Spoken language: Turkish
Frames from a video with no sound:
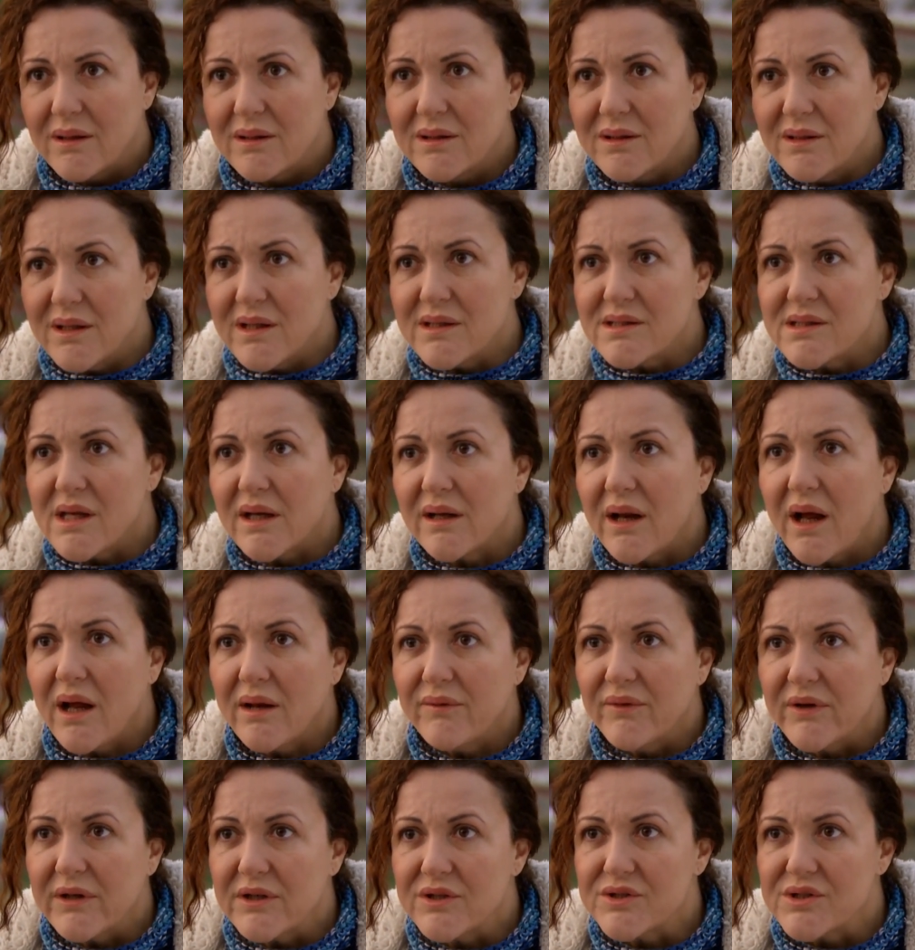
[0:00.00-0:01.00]
Yine
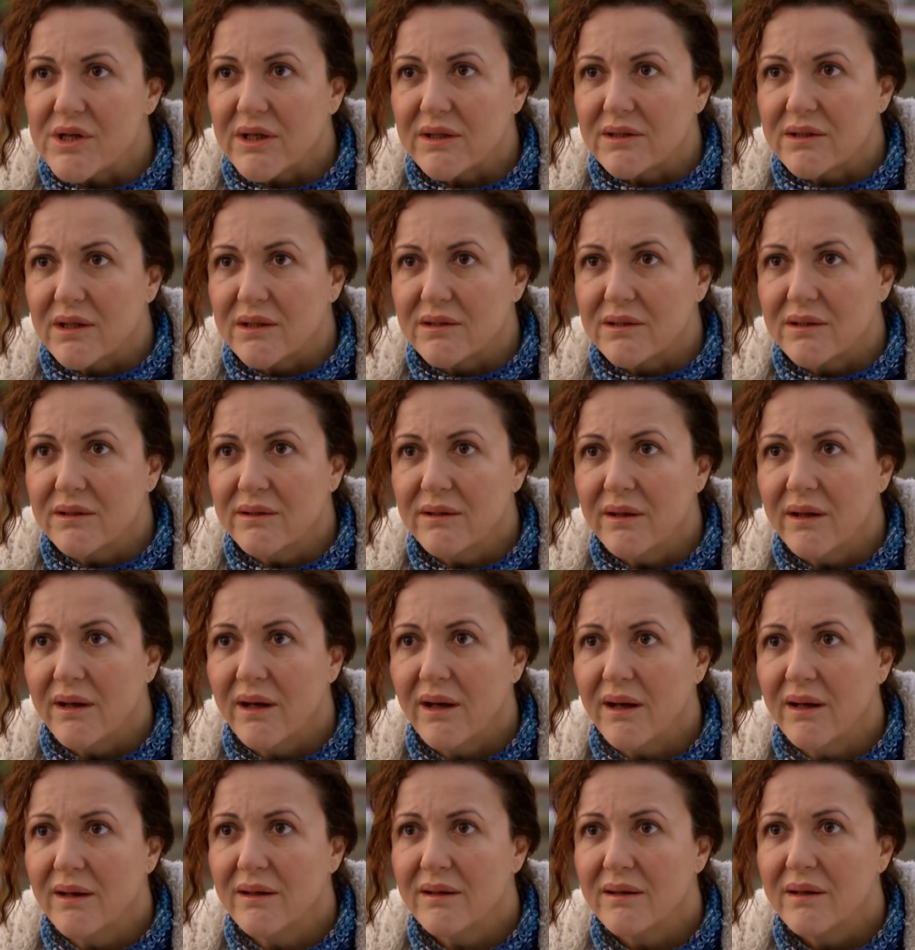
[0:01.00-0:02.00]
zarar verecek dedin,
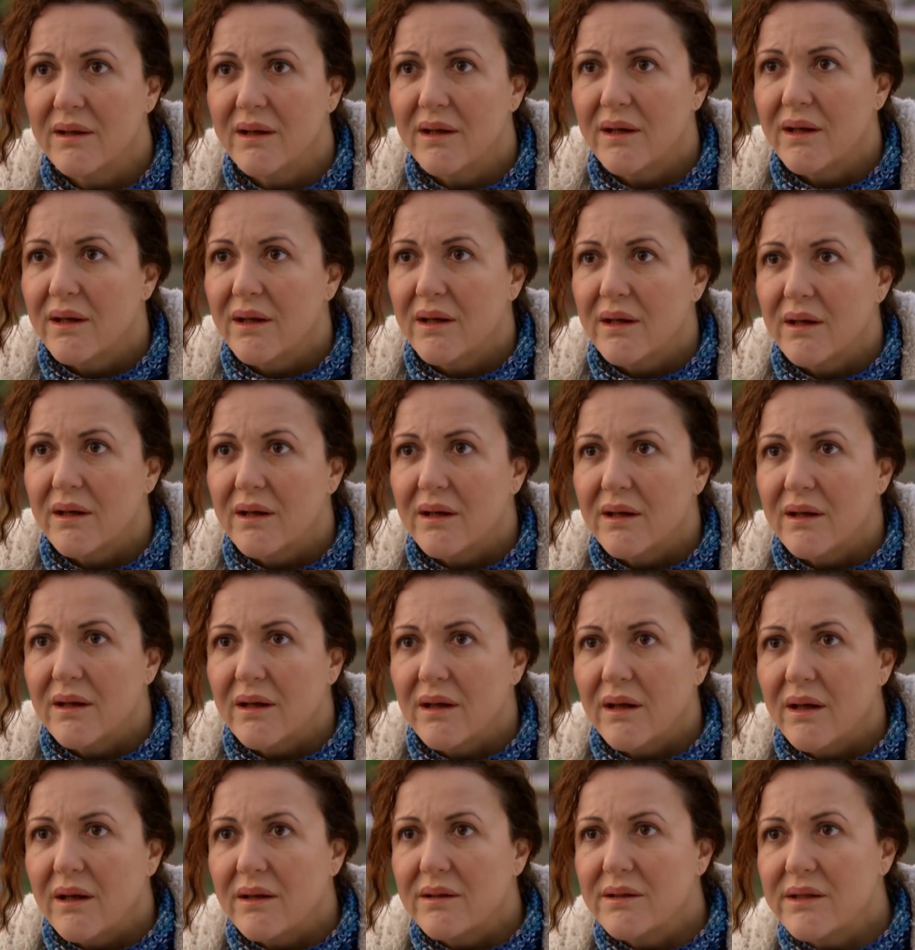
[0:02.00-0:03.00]
ha?
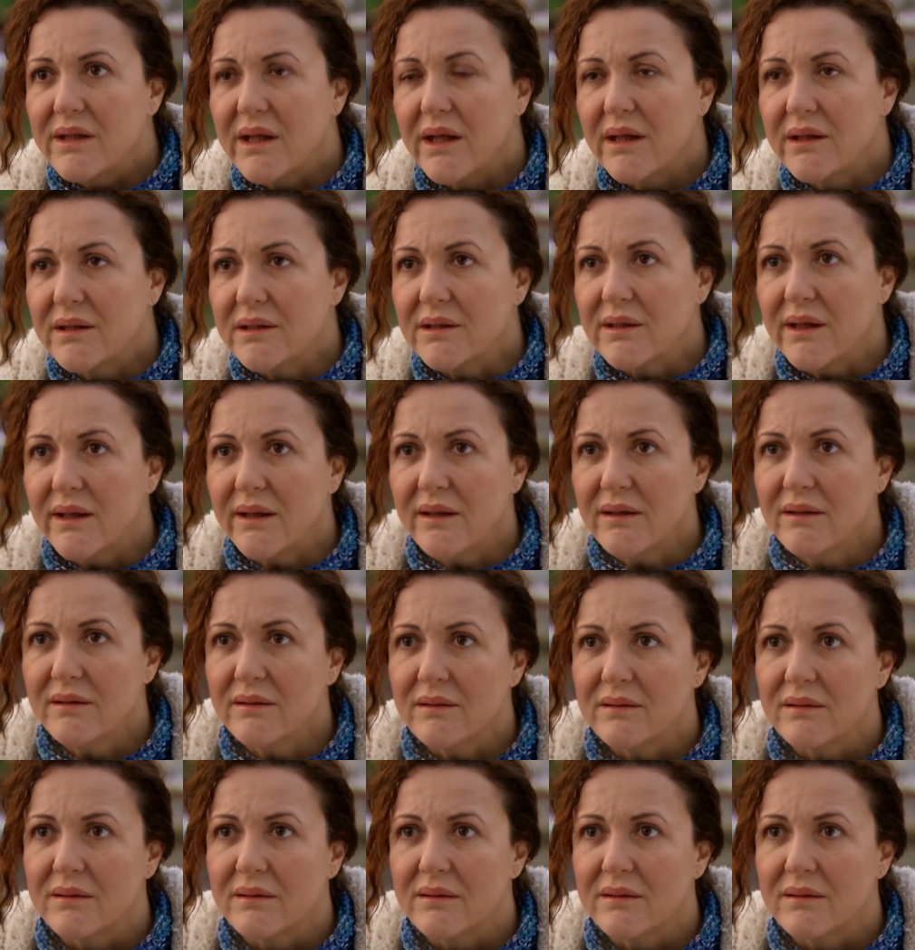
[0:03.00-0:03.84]
Niye yine?